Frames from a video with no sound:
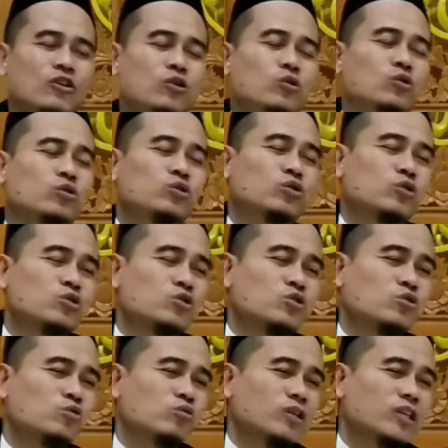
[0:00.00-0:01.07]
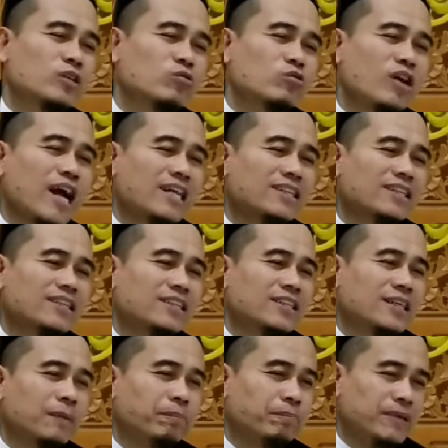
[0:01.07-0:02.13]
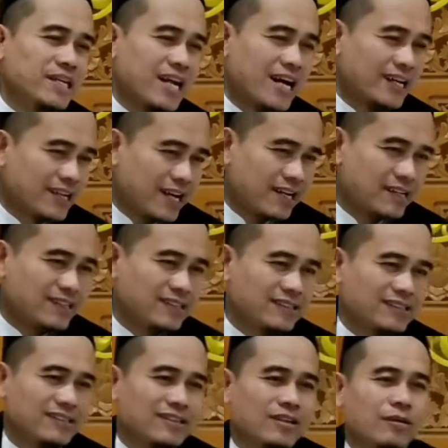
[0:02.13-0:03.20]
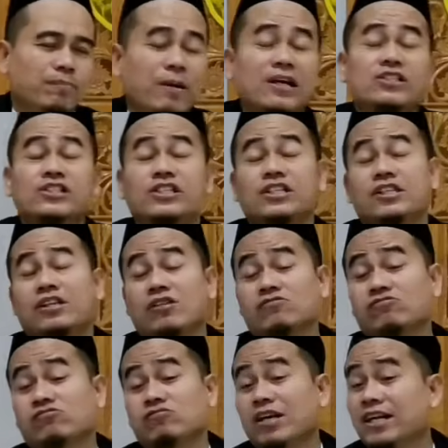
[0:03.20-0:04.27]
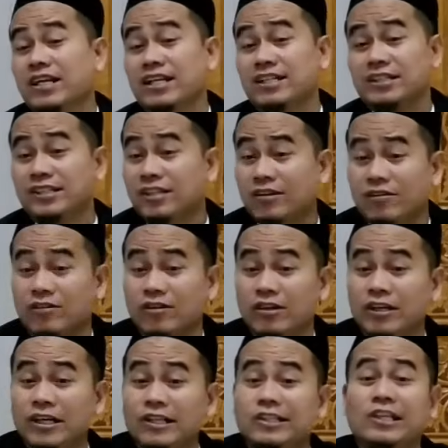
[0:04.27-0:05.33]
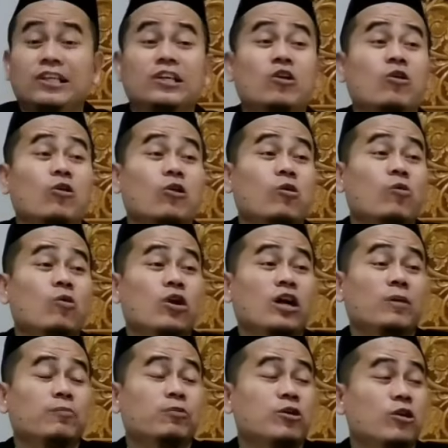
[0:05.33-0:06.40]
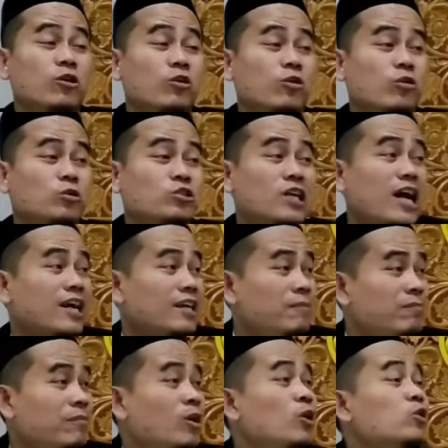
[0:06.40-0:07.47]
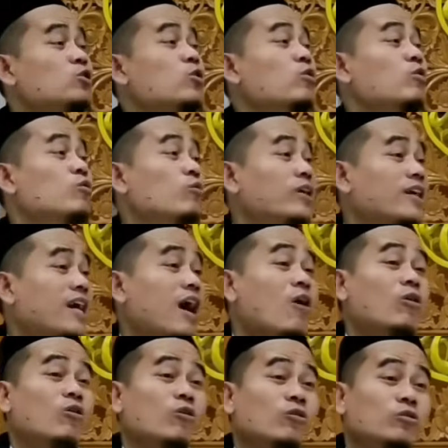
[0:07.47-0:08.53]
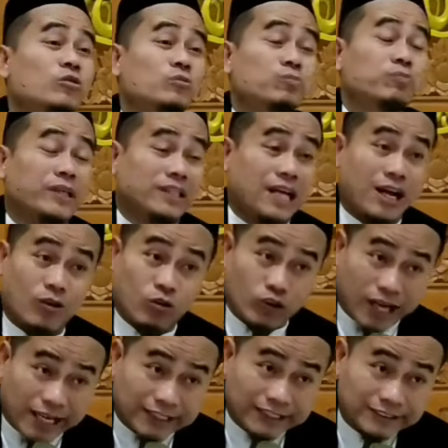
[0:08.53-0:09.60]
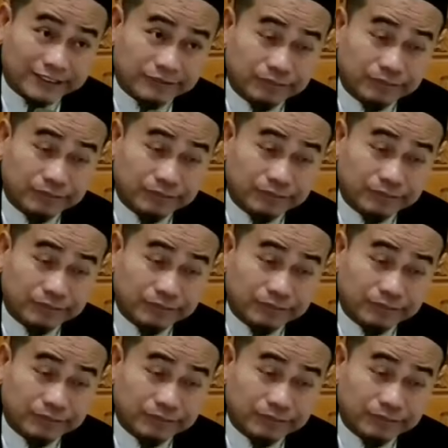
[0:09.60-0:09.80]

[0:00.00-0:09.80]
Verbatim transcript: ngutus kue ku kanti kebenaran. Basyira wa nadhira dene ana wong klebu neraka jahim sok kowe gak ana pitakonan